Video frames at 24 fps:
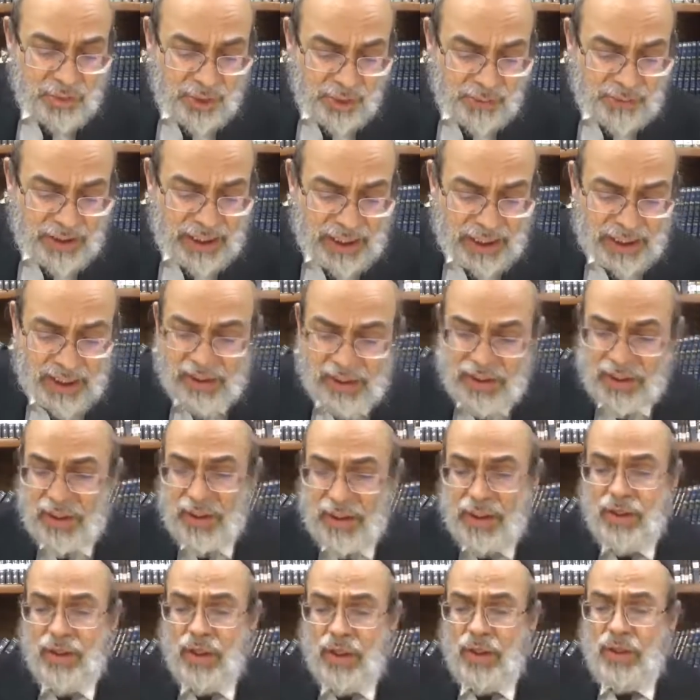ben a il
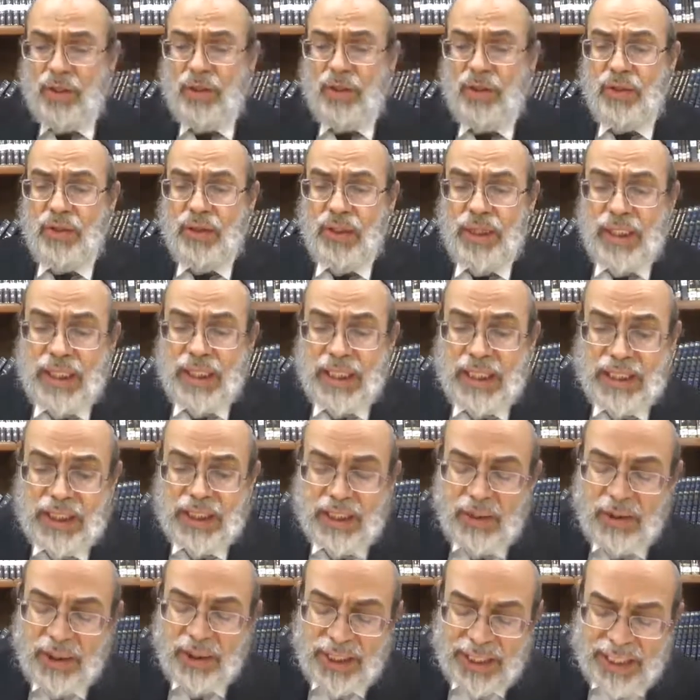dit non, il dit
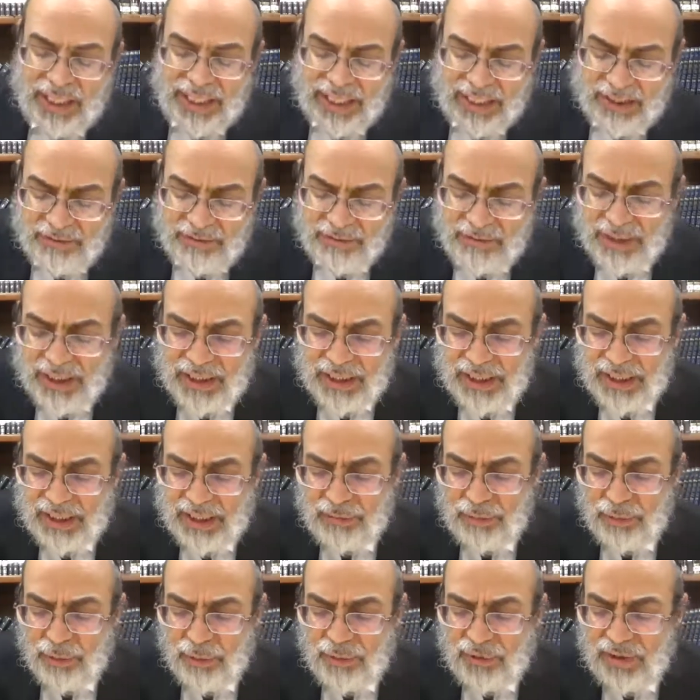le חלף, il est
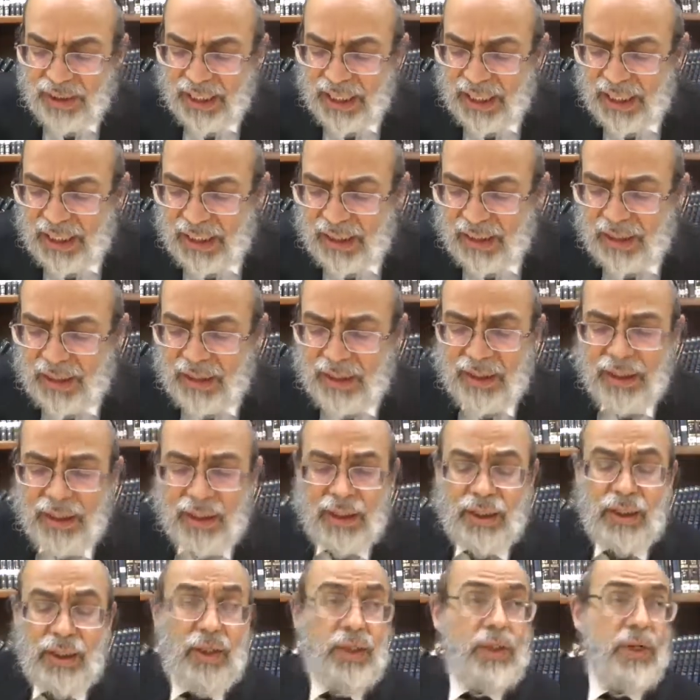moutard
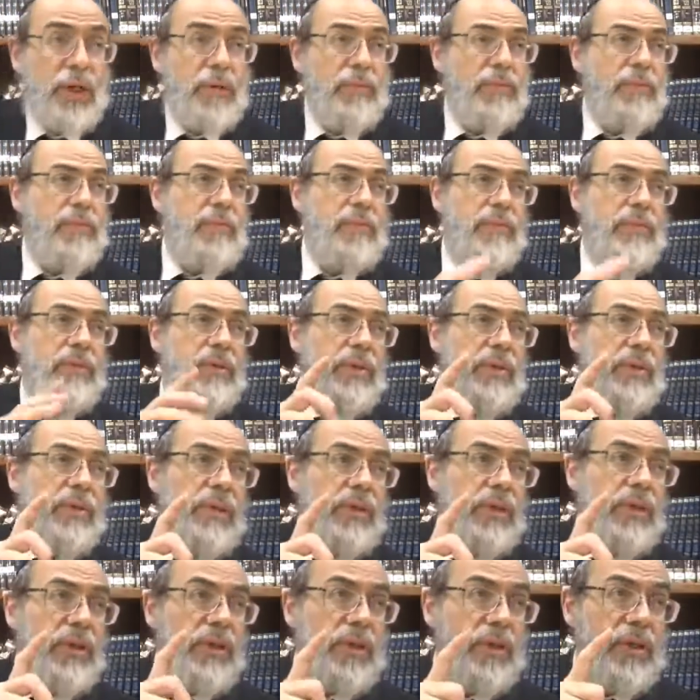comme
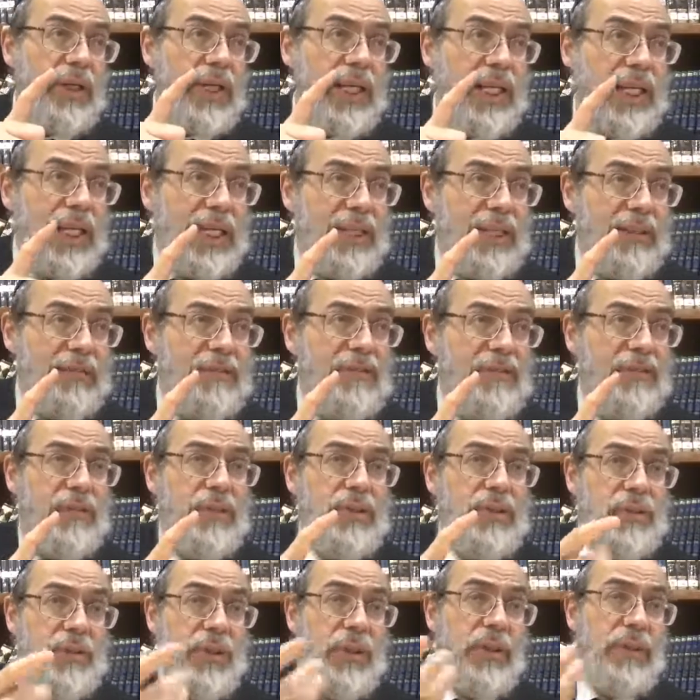le חלף
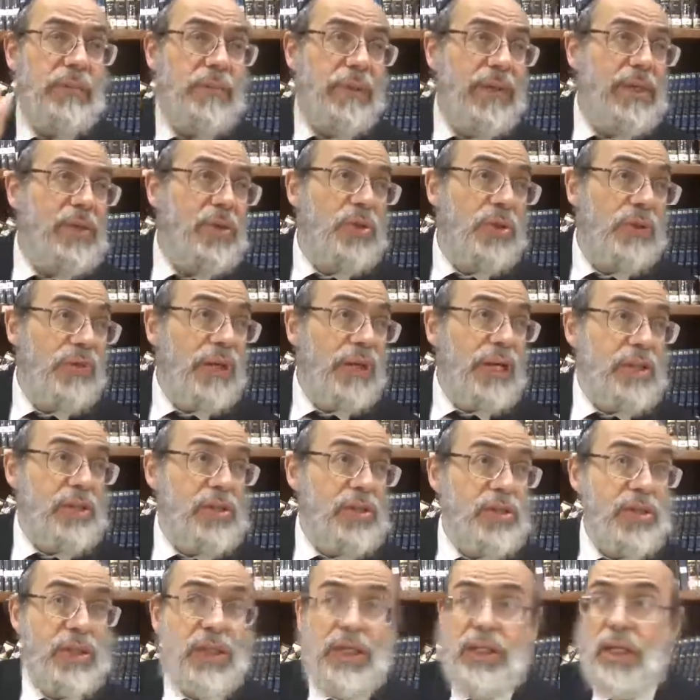d'une bête
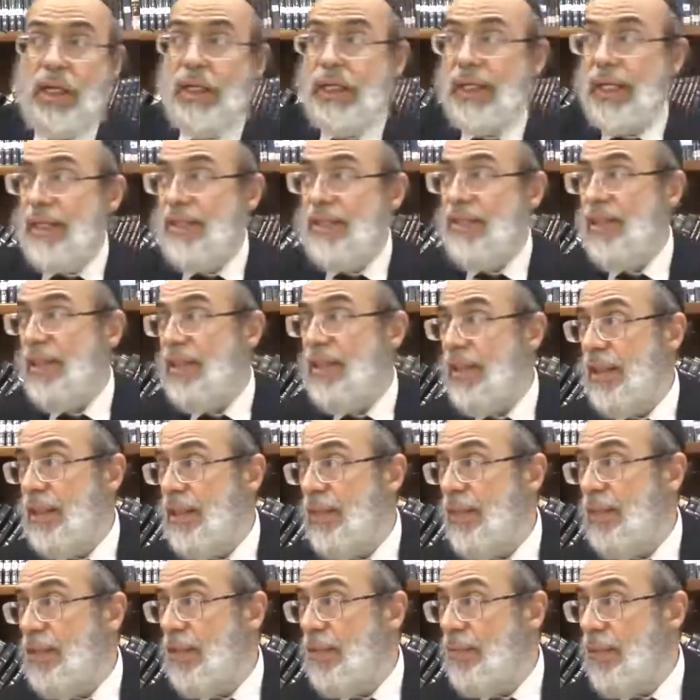sauvage. La Grèce
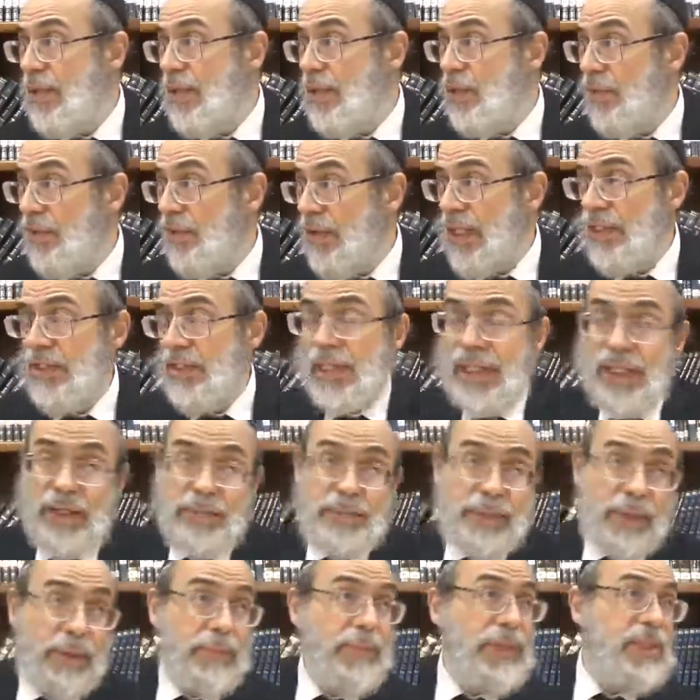interdite des bêtes sauvages, elle est
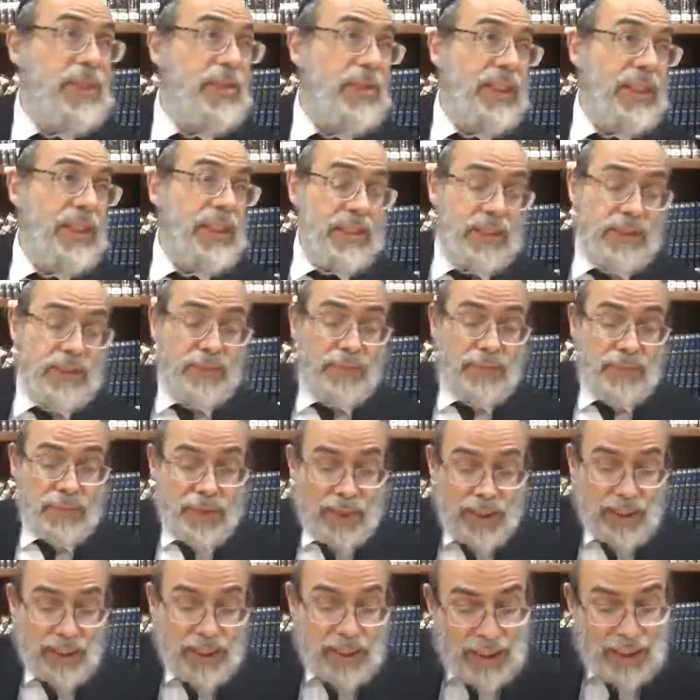permise, on a dit.
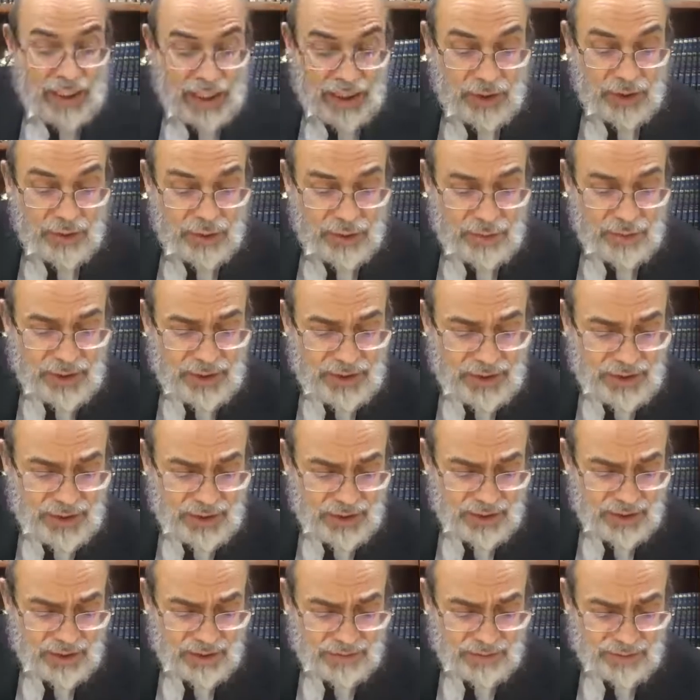Alors lui, il
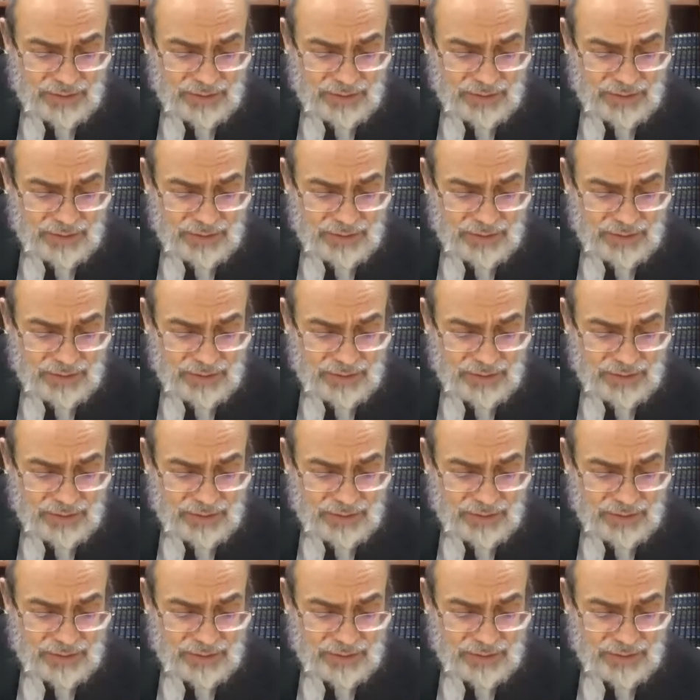dit,